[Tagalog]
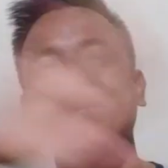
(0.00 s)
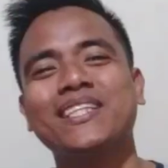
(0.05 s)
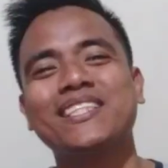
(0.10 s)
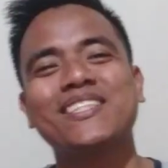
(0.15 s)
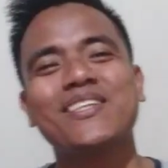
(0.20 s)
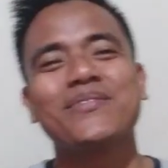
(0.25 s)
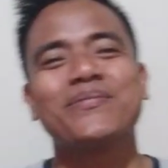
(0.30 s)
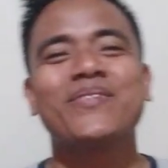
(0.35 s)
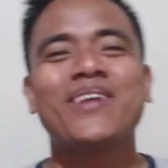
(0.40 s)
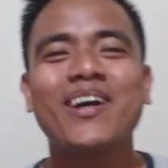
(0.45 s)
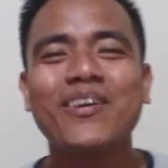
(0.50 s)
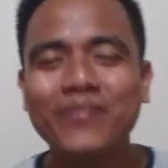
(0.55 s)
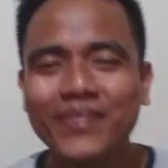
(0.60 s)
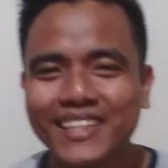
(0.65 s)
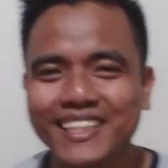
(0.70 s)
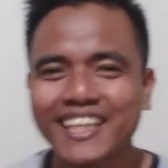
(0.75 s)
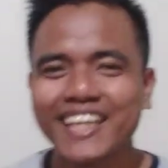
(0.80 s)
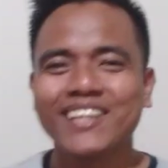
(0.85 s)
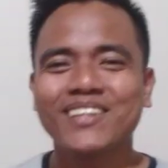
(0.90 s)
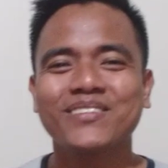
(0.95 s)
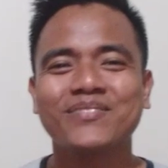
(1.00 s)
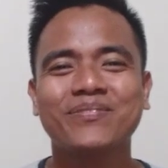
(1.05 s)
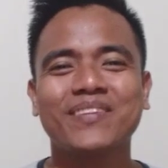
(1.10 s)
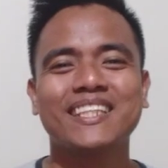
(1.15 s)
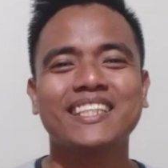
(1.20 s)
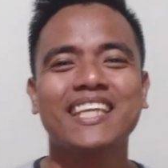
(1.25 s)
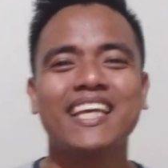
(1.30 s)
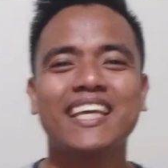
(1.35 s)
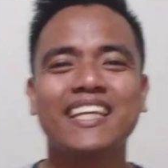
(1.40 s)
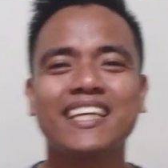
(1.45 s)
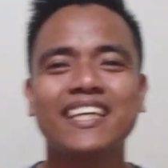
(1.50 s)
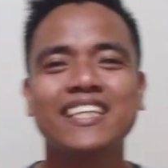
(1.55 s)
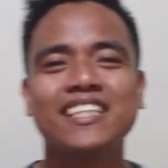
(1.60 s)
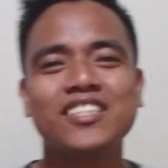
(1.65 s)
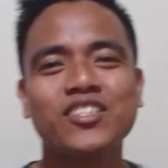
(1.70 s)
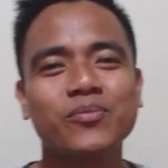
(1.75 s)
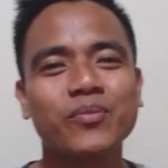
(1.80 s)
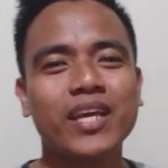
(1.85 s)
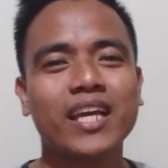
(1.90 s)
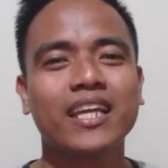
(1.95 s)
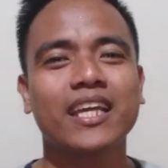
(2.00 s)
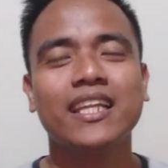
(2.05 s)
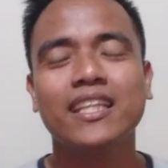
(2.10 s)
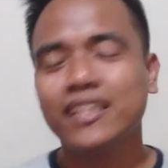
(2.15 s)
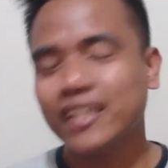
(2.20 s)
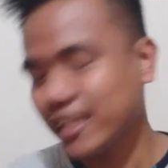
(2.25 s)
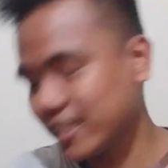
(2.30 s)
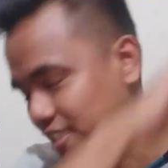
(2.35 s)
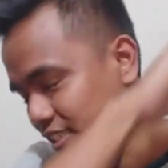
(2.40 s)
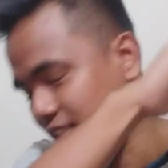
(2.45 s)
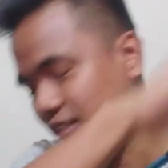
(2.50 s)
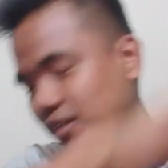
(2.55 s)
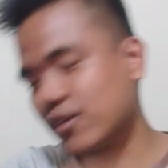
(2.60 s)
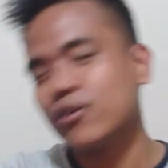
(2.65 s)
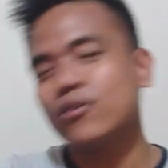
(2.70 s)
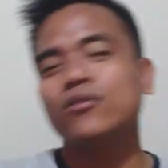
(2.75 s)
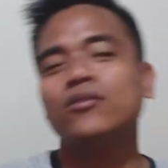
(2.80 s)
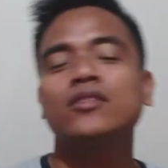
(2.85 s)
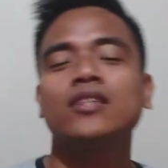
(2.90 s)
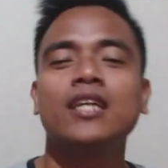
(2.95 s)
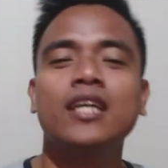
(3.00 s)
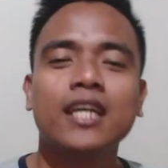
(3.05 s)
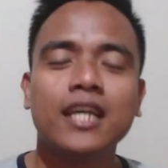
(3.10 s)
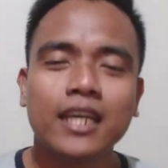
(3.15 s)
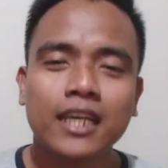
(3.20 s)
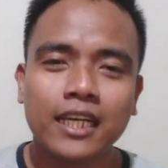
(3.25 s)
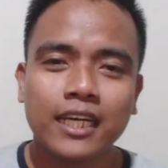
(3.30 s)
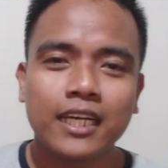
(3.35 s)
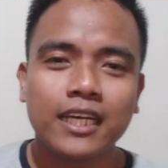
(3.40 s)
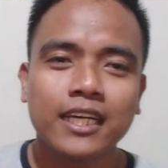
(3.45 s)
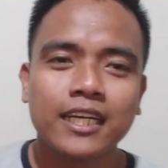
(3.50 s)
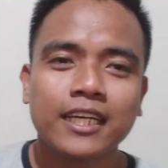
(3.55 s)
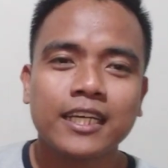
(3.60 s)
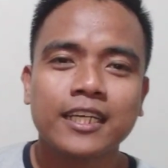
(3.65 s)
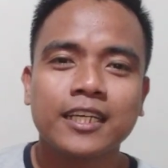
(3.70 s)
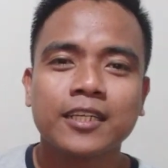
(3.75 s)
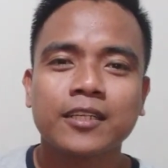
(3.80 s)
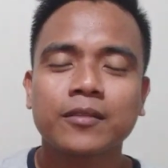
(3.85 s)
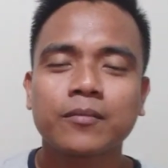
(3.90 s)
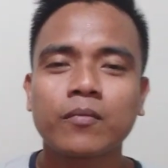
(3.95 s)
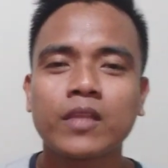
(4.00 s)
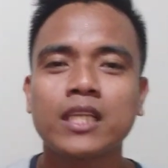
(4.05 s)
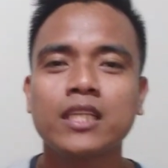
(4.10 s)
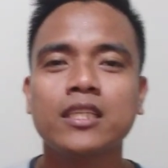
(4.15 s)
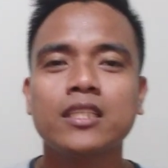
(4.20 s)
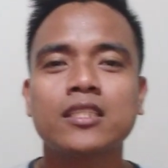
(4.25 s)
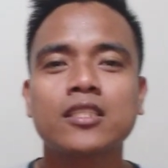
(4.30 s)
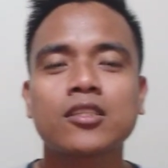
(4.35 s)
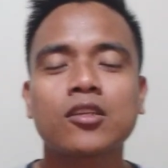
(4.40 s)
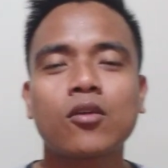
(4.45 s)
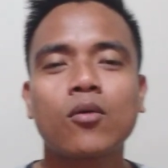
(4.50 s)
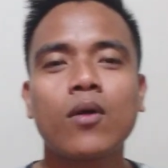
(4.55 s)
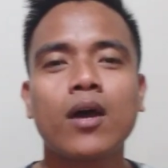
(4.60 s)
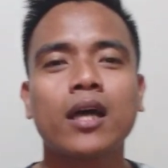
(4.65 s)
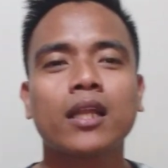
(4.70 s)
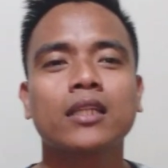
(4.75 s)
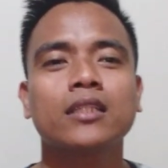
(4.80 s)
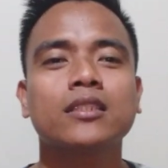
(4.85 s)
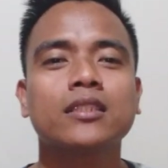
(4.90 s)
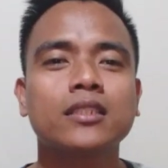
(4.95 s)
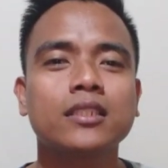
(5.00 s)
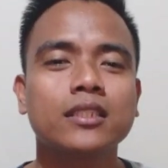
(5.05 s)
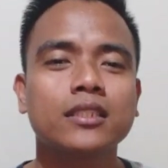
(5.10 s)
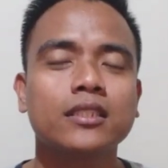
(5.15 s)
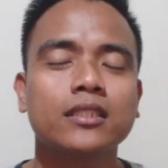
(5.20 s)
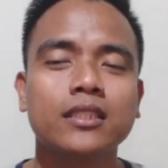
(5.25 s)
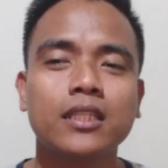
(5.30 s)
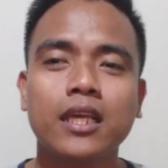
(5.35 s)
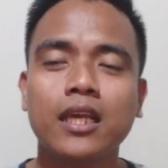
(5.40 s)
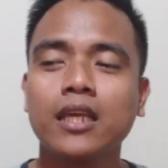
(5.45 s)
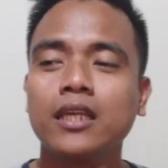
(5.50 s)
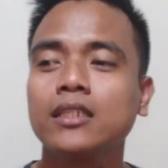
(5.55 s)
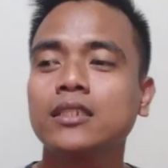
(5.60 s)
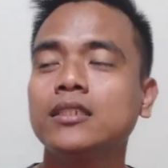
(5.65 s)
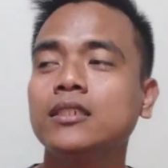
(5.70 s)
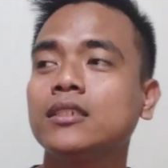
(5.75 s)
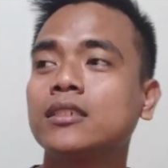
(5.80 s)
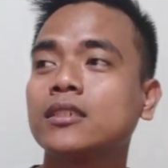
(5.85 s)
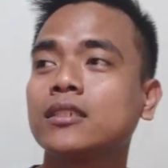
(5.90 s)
What's up mga panyera at panyera? It's me again, let's go. Uh, it's quarantine day.